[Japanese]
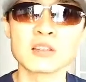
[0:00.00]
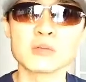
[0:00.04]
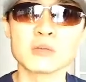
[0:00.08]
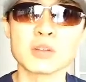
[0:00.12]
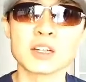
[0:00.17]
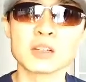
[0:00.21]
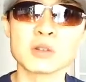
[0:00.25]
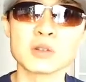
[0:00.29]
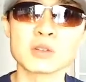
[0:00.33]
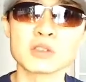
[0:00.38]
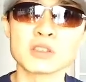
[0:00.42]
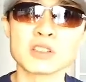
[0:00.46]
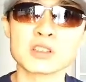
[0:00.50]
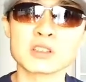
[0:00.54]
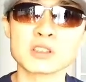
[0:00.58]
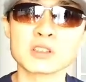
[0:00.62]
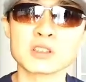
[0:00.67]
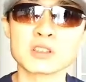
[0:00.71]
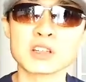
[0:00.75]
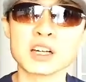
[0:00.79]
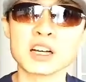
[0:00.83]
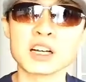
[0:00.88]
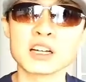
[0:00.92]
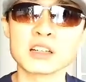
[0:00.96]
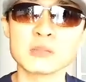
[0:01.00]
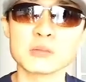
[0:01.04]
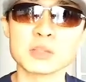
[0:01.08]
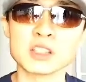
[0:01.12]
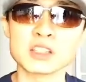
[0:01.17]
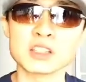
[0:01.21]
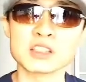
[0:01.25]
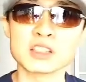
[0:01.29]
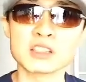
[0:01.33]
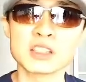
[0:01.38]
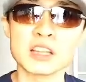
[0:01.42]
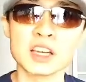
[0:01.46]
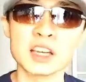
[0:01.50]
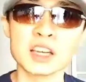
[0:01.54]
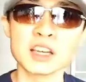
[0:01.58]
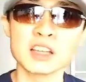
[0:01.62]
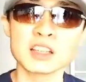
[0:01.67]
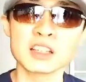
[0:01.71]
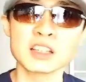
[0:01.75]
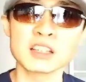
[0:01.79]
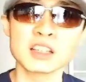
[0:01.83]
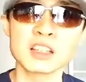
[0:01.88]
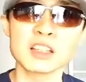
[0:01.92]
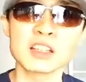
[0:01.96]
まあどっちにするか、まあ実際
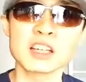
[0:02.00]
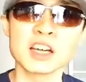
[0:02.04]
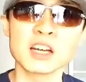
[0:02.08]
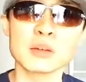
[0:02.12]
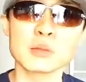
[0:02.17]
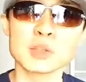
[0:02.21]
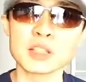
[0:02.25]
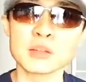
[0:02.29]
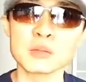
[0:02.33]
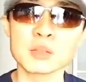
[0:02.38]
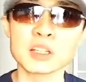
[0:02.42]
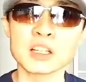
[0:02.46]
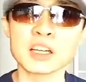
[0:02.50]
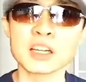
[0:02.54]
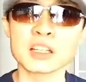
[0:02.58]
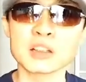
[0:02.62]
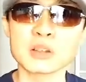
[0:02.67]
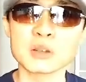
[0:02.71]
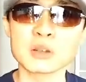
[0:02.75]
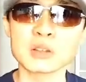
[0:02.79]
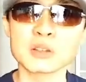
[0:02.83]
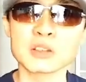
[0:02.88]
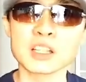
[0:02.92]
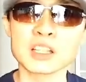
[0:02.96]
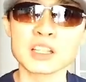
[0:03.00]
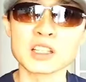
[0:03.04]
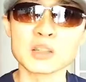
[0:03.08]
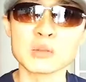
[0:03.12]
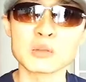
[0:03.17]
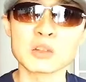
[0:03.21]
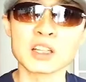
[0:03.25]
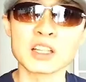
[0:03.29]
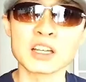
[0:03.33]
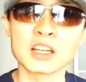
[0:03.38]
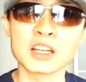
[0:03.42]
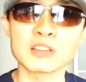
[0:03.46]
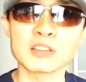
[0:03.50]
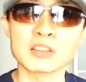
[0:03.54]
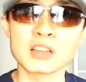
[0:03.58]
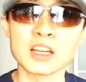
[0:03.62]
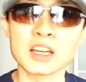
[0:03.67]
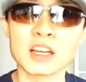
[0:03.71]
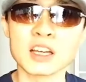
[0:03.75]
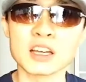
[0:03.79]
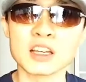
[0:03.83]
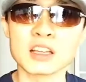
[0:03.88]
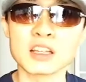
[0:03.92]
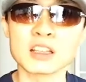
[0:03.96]
手にはめてみないと何とも言えないの
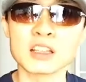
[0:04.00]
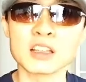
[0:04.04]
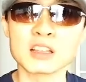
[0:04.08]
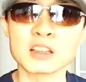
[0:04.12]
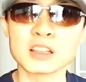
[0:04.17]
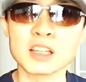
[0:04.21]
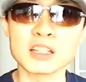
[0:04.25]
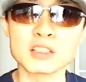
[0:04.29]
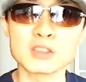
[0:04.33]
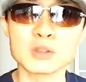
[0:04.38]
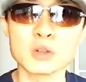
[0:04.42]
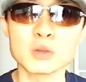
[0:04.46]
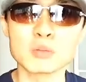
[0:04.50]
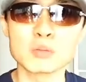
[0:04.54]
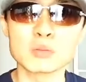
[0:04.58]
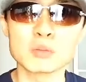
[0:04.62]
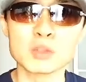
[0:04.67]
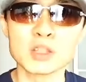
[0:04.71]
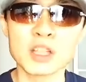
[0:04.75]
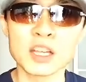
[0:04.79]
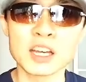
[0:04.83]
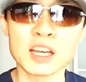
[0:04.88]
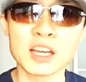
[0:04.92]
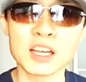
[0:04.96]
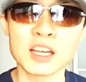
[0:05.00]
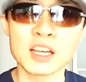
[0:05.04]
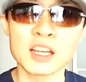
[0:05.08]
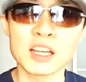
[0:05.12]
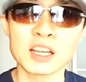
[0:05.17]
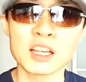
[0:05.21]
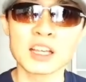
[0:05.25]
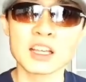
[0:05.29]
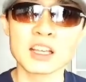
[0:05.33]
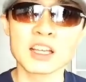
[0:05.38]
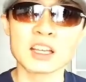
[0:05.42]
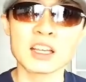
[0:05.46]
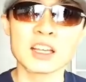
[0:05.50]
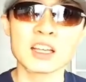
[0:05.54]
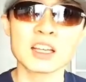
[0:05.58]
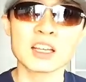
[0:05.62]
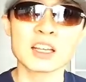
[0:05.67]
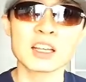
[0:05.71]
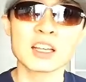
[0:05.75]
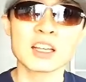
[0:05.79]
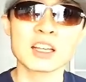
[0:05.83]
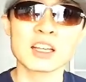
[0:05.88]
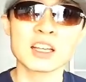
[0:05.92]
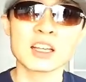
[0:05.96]
で、一旦ショップで
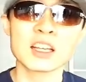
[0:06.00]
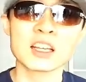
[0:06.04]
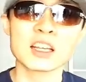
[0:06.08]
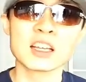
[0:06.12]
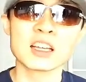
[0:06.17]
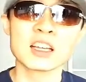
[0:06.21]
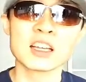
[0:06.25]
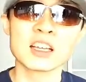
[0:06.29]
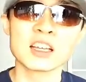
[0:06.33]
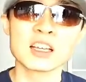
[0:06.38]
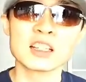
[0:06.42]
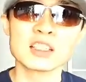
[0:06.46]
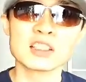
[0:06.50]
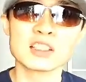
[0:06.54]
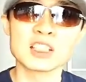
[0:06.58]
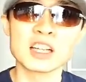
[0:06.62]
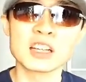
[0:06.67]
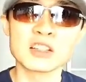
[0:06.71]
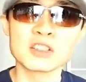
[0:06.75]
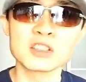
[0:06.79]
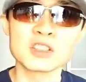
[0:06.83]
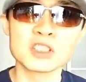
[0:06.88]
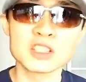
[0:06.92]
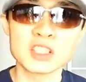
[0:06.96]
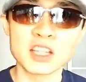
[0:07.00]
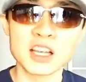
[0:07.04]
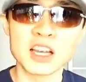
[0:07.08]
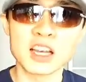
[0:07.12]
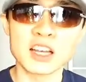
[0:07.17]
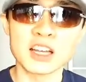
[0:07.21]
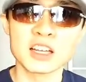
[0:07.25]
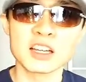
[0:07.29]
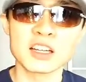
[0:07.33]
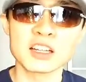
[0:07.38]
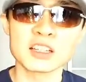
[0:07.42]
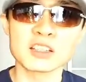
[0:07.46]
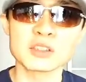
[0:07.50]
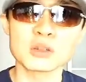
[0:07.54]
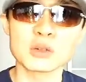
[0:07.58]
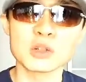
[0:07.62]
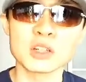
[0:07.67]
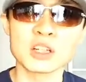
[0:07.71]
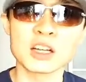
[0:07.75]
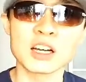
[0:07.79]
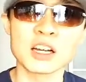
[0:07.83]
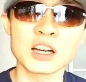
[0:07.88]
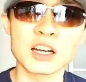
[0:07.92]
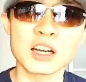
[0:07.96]
試着して、それ
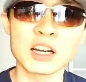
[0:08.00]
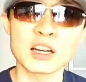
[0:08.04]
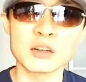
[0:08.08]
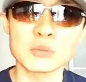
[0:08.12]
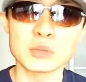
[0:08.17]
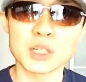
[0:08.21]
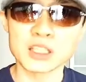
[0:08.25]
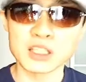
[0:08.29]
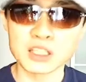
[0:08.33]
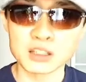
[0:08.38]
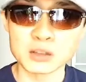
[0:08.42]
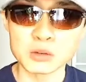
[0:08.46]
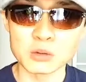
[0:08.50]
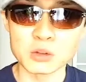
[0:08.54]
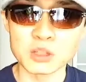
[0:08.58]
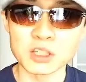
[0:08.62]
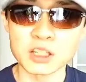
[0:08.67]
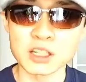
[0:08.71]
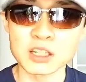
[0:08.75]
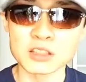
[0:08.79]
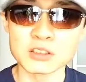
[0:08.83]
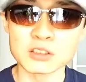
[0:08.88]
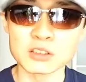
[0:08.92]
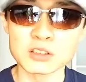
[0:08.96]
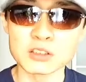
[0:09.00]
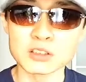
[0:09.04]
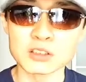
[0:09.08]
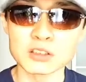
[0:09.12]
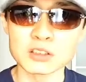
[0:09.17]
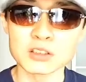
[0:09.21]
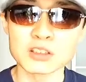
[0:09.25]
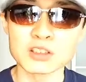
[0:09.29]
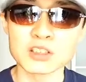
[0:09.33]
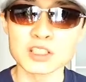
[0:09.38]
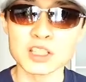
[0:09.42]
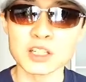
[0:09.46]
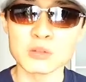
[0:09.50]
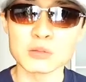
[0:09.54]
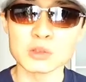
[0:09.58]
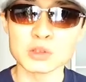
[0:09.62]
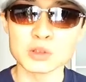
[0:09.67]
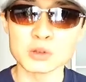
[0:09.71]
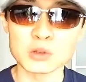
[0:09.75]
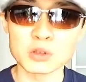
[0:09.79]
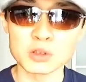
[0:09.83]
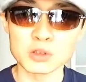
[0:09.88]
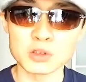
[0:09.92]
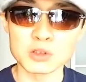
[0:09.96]
からまあネットで買うにしても
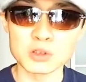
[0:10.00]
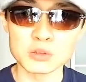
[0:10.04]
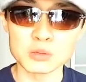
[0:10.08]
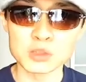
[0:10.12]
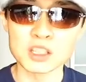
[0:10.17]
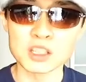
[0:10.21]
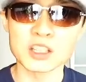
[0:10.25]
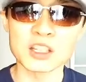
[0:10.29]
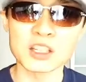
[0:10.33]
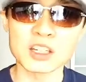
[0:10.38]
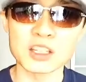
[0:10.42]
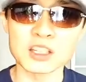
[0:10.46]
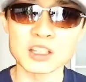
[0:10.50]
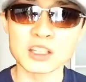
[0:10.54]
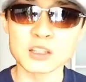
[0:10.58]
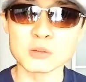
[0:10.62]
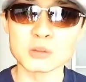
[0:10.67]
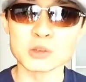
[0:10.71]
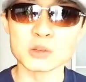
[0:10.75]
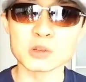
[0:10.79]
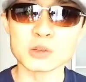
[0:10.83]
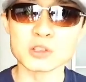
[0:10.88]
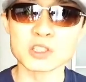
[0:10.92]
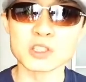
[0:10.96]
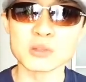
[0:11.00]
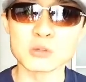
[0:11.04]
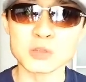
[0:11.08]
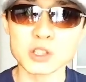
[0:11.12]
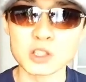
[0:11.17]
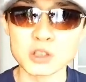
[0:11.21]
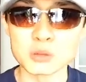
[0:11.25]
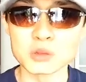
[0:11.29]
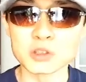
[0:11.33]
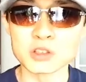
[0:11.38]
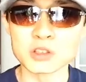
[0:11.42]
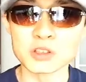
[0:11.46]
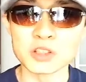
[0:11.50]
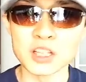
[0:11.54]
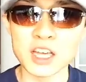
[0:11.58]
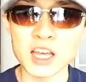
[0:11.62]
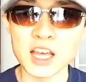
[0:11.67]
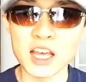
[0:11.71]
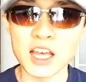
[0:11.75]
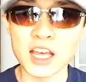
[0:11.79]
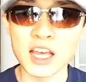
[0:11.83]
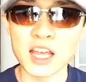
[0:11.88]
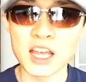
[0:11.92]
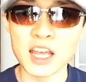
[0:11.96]
そこのお店で買ってもどっちでもいいと思うの
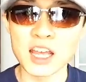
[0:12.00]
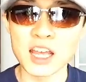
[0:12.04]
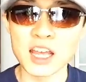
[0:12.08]
で、